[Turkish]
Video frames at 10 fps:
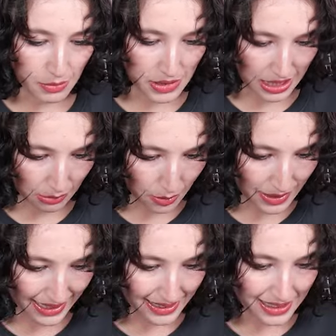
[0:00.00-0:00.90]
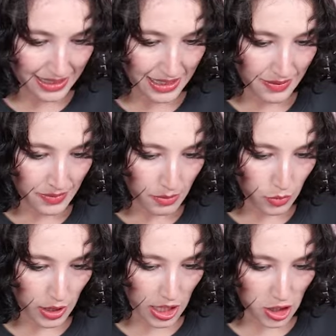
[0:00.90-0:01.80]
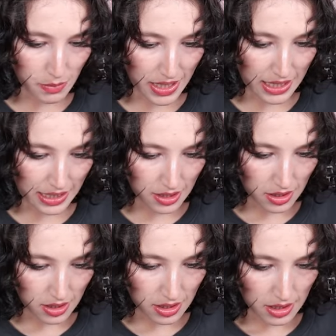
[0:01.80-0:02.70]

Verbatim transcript: alayım kitaba bırak. Bu ne işime yarar?